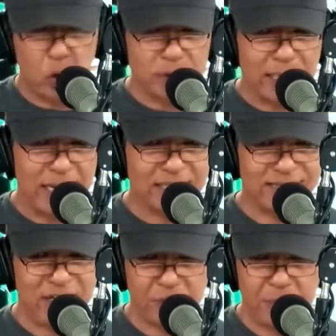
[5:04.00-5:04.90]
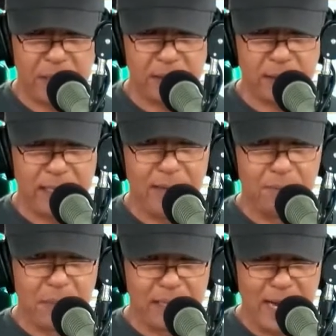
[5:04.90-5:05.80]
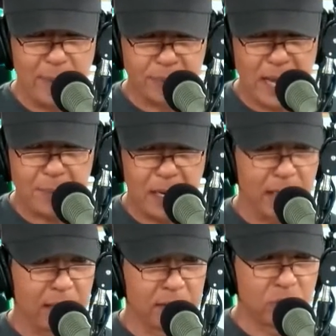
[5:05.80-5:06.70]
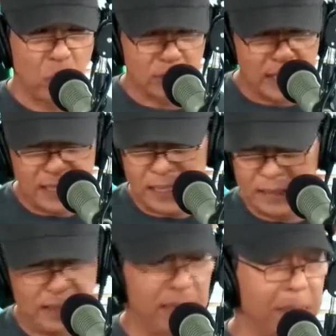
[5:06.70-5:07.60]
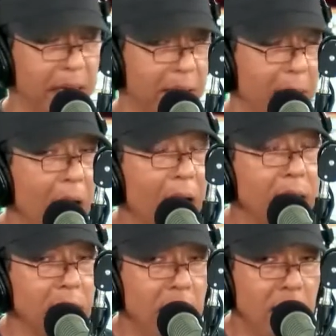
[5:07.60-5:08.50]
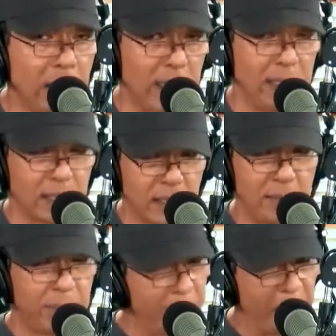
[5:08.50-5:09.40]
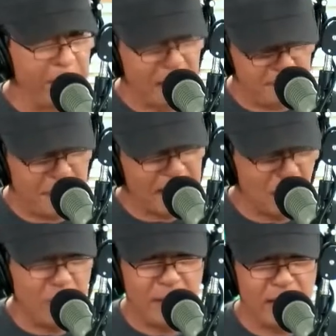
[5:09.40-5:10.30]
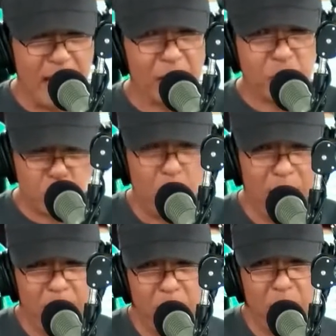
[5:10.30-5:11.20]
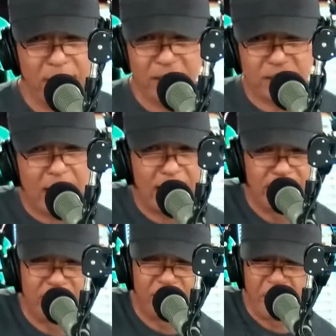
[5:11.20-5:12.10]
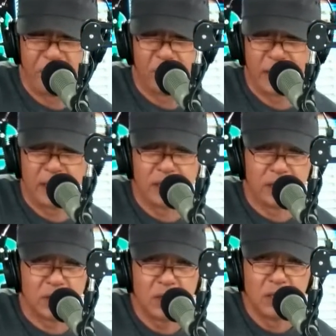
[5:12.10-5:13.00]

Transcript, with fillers: total assessment, ilang bang laptop ang totally hindi na pakinabangan, ilan ang may para ho may actual po na study at figure sir. kaya dito.